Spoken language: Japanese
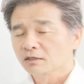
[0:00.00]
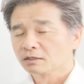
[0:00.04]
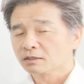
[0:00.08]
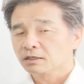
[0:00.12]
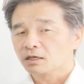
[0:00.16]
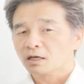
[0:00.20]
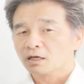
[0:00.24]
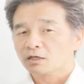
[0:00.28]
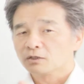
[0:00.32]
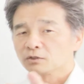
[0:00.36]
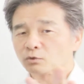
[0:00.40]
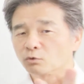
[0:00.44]

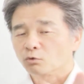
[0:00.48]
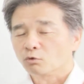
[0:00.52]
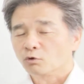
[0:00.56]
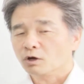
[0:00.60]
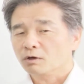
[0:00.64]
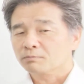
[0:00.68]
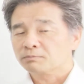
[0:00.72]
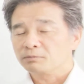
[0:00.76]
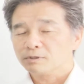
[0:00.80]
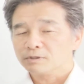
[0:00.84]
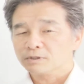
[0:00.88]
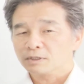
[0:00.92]
でそこ
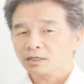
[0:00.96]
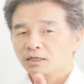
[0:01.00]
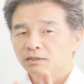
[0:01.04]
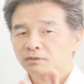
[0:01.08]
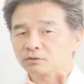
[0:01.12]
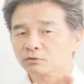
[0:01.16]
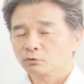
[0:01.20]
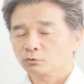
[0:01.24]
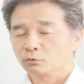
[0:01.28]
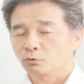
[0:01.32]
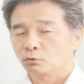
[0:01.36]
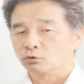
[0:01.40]
が水が
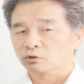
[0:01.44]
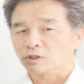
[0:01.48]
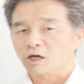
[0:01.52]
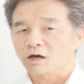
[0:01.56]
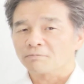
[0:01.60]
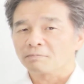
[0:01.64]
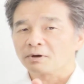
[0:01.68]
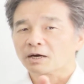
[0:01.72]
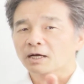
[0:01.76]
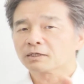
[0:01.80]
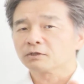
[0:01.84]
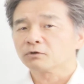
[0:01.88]
ちょっと
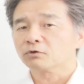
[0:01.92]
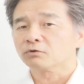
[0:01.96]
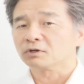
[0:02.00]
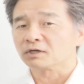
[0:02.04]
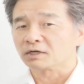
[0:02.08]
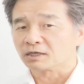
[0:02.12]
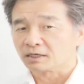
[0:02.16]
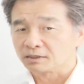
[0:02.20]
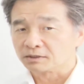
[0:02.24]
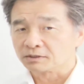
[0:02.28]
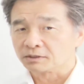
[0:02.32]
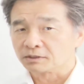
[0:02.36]
溜まるよう
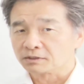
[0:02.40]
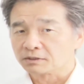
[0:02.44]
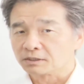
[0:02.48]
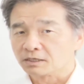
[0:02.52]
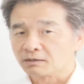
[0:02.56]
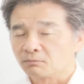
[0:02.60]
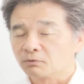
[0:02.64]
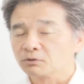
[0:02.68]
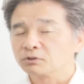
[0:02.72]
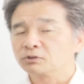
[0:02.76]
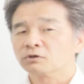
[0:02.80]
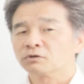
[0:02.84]
な感じです
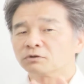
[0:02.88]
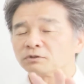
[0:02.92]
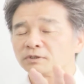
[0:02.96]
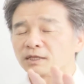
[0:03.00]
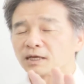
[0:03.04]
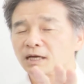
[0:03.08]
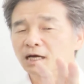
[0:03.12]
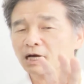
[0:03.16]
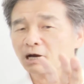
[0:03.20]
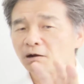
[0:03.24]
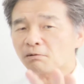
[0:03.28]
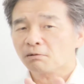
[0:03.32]
ね。もちろん
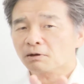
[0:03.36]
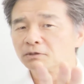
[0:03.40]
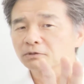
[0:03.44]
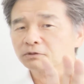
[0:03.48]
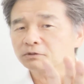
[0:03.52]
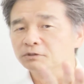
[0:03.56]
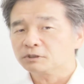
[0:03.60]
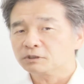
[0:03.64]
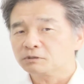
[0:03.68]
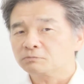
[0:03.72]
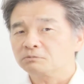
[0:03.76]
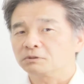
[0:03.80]
川
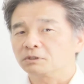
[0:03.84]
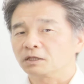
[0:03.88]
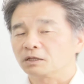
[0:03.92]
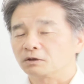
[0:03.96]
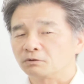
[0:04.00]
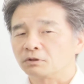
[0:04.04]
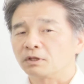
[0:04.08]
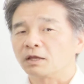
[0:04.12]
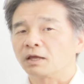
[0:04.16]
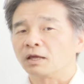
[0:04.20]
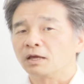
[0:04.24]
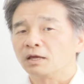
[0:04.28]
の一部な
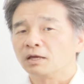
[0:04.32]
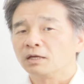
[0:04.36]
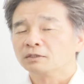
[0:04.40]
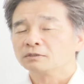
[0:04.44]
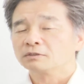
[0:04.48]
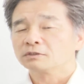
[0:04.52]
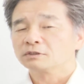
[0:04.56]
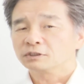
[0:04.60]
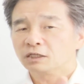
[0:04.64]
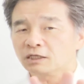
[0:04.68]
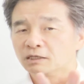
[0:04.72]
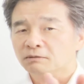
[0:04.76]
ので
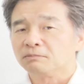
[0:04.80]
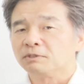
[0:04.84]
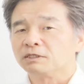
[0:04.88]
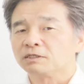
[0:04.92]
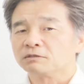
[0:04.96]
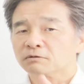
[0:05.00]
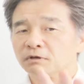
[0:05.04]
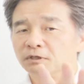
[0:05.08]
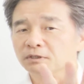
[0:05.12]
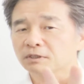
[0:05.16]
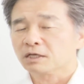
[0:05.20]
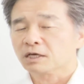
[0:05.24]
常に
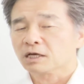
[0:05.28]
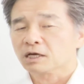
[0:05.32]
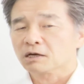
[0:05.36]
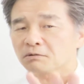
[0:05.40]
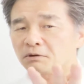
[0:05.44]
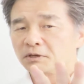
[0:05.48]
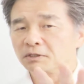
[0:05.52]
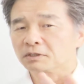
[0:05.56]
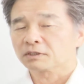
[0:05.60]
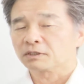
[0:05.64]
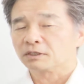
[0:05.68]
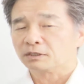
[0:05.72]
水は入れ
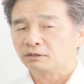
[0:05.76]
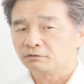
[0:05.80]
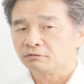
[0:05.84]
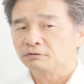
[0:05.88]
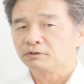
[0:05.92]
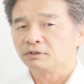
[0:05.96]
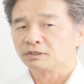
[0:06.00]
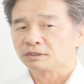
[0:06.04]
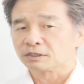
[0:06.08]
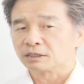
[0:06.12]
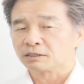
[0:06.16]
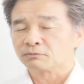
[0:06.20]
替わっている
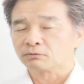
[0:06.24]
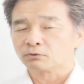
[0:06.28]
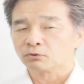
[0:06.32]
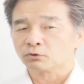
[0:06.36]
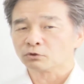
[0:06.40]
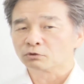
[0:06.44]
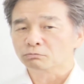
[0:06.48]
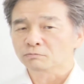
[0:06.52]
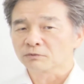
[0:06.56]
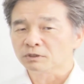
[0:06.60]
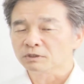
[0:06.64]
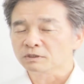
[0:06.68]
んですけど、
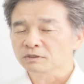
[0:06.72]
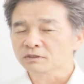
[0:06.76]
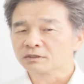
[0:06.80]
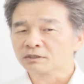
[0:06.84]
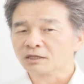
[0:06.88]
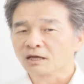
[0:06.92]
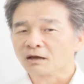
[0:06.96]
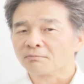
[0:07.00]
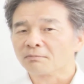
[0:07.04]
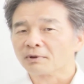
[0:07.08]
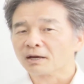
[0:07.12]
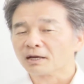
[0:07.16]
そういう水
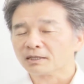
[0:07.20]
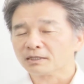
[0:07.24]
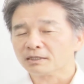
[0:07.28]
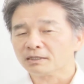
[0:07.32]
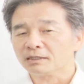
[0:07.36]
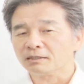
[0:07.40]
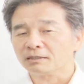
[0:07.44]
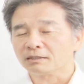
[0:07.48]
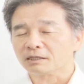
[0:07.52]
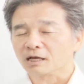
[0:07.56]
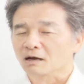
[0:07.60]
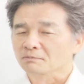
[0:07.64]
たま
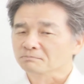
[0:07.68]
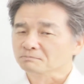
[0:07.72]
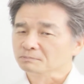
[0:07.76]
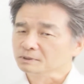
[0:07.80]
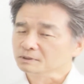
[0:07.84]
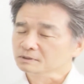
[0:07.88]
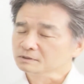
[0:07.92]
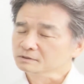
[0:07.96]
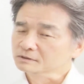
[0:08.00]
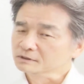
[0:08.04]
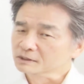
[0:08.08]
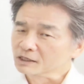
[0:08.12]
り
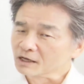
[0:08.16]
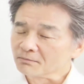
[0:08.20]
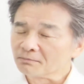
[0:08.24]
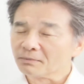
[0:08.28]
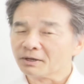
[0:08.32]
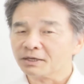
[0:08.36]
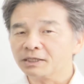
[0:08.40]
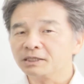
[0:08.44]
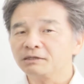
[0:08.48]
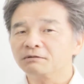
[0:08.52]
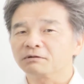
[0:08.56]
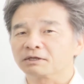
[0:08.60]

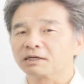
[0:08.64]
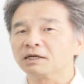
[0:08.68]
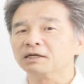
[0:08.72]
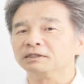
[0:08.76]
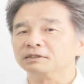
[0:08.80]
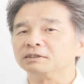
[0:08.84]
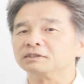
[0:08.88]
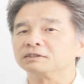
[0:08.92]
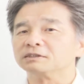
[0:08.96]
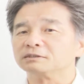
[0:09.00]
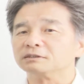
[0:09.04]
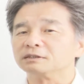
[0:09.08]
ではな
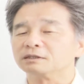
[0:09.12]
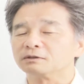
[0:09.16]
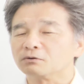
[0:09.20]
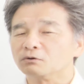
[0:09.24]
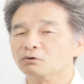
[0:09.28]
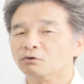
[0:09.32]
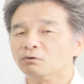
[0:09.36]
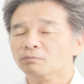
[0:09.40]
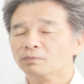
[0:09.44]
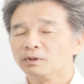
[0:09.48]
いんですけどね、